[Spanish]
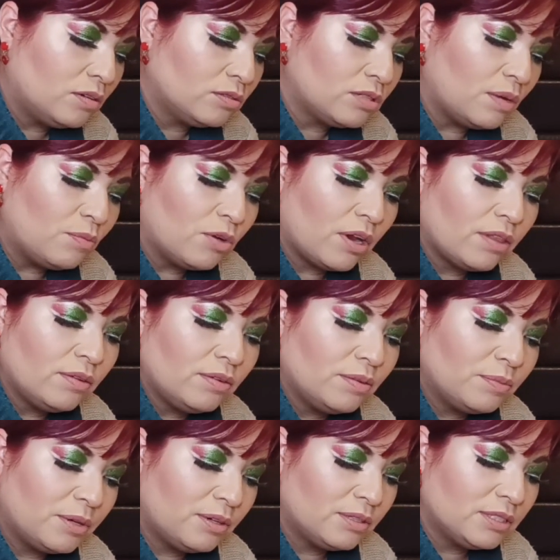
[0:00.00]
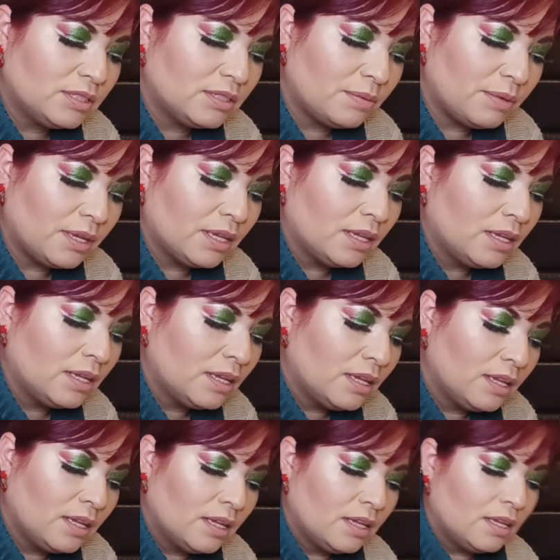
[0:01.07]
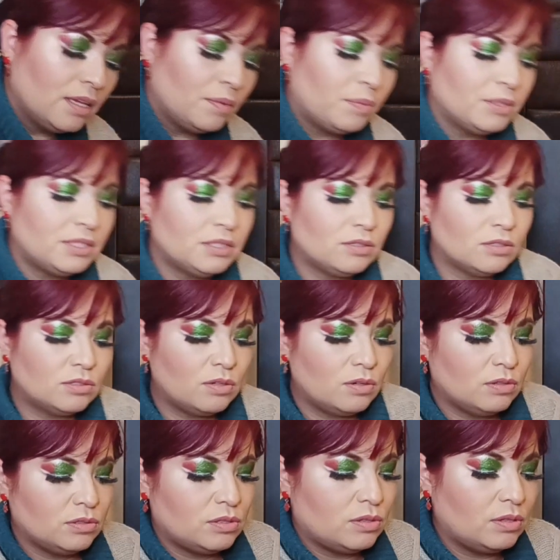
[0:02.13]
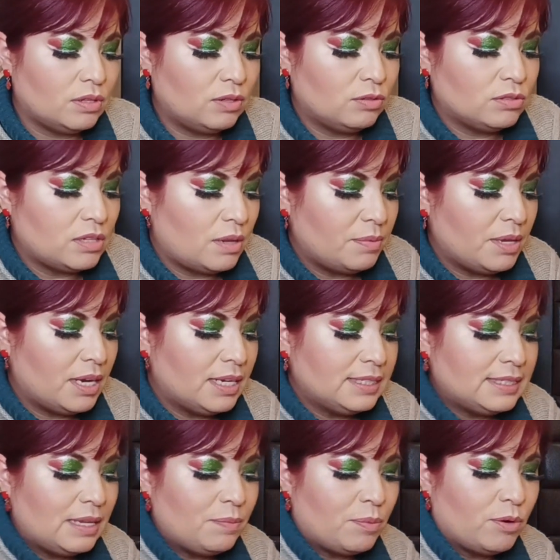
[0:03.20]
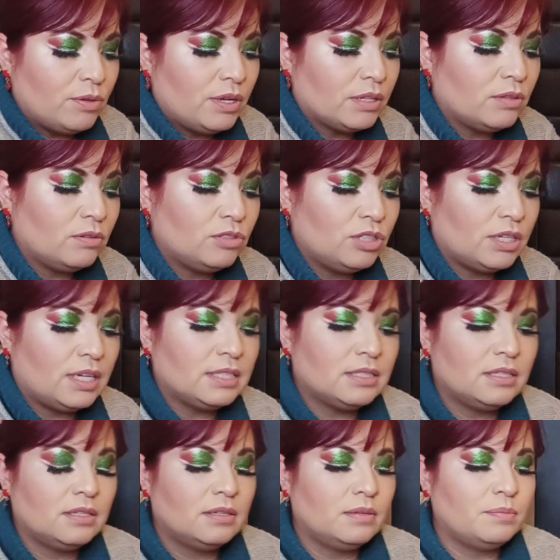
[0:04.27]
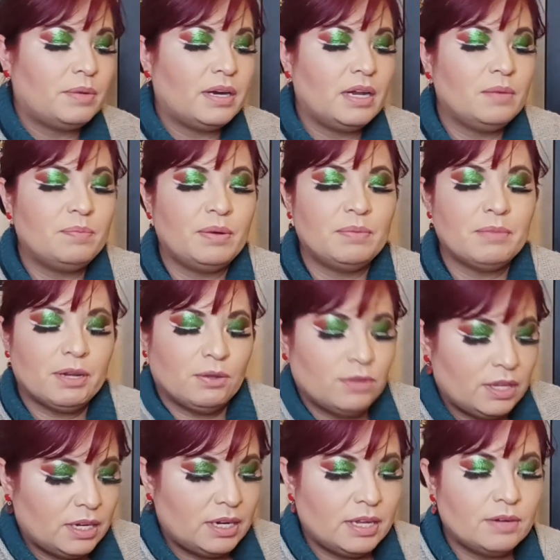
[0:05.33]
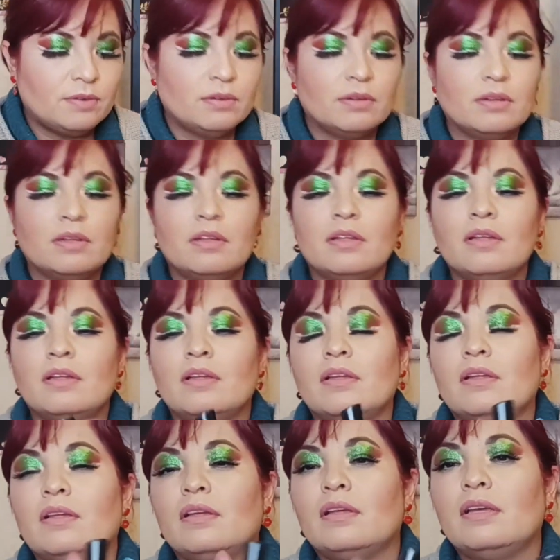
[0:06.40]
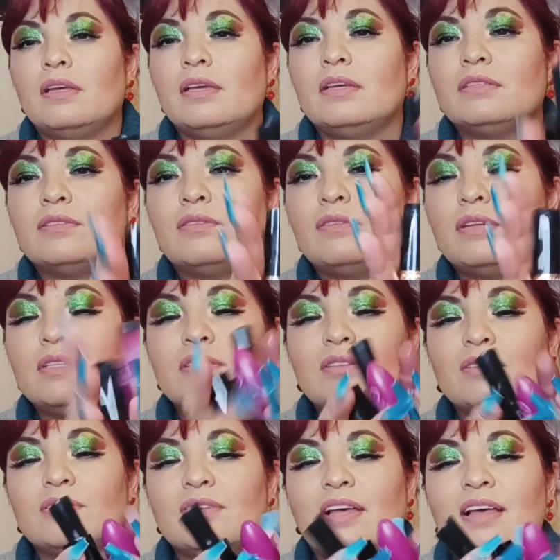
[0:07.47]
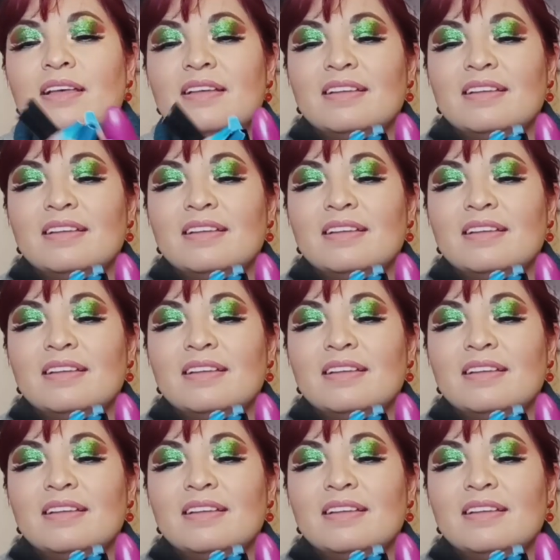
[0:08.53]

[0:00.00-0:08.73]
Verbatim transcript: rosa morado, bueno así se ve. Y pues estos son los, los labiales del proyecto, chicas. Para el primero de enero eh, son estos,